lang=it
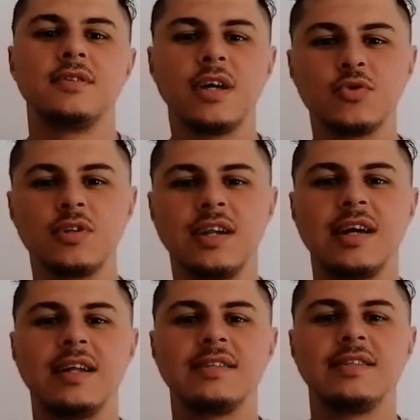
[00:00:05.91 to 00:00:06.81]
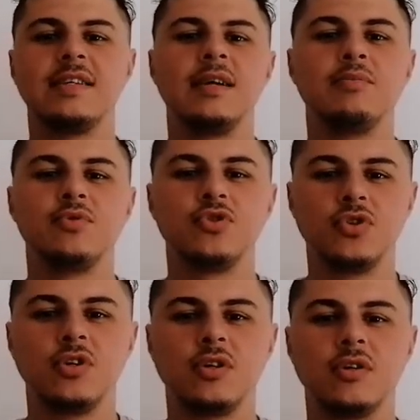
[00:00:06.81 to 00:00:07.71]
Ciao a tutti ragazzi e
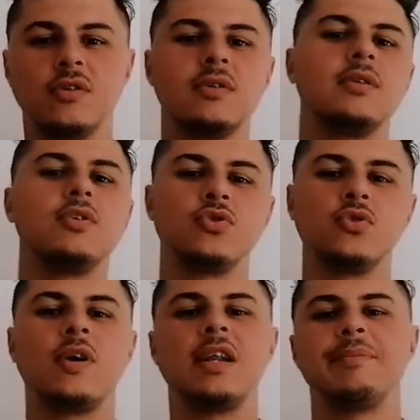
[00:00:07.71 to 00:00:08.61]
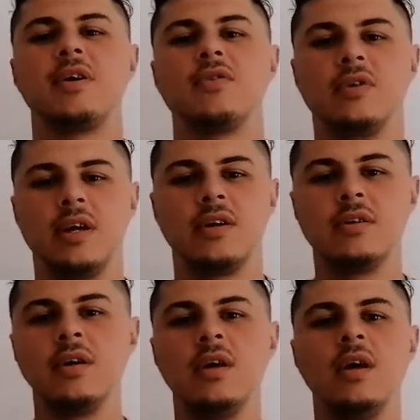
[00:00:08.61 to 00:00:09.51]
buongiorno, io sono Ale
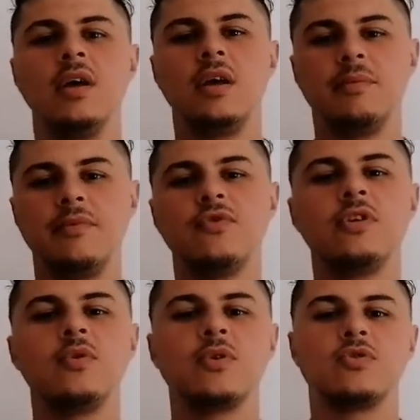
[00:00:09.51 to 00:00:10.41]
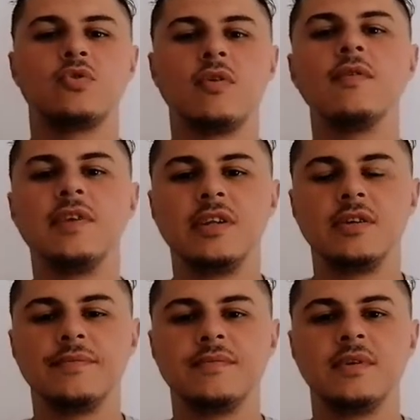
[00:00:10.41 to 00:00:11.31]
Bianconero e benvenuti in questo nuovo
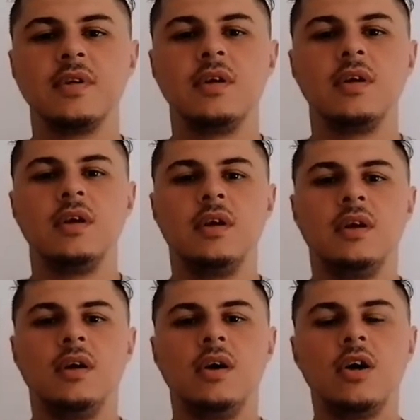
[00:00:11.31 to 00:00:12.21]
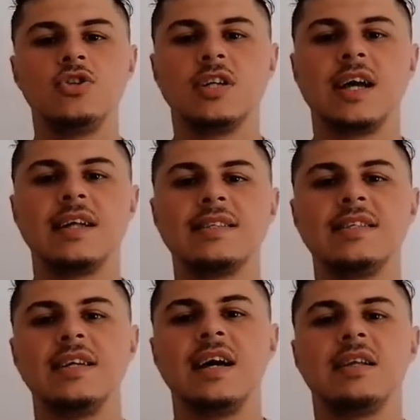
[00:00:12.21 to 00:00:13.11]
video. Oggi
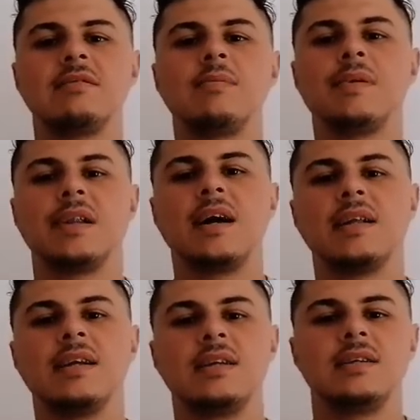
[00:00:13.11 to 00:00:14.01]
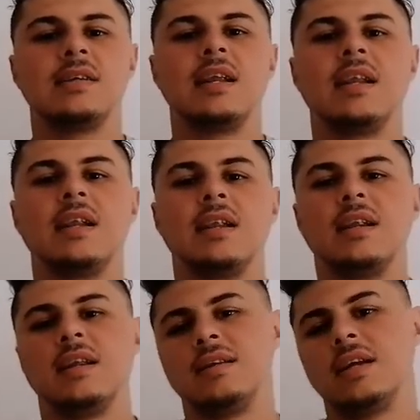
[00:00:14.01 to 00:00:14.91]
ragazzi andiamo a parlare
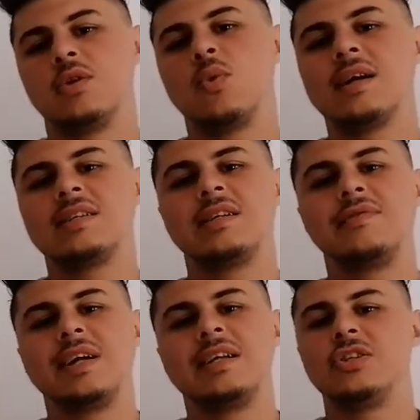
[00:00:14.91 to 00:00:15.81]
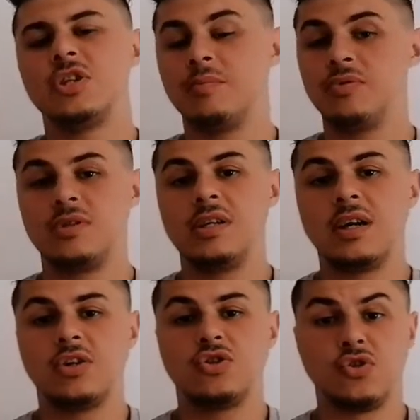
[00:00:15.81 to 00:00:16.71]
del, dei quarti di finale di Champions
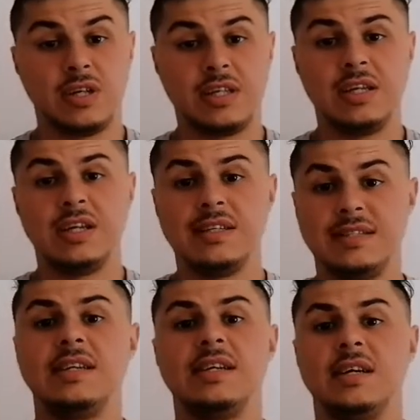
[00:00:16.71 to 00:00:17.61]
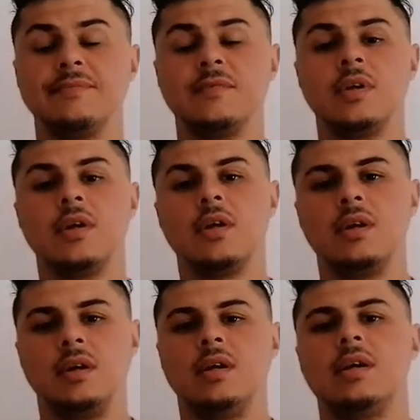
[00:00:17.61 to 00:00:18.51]
League che ci sono stati ieri sera
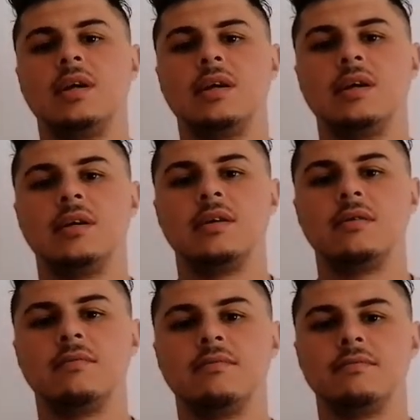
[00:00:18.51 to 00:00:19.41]
e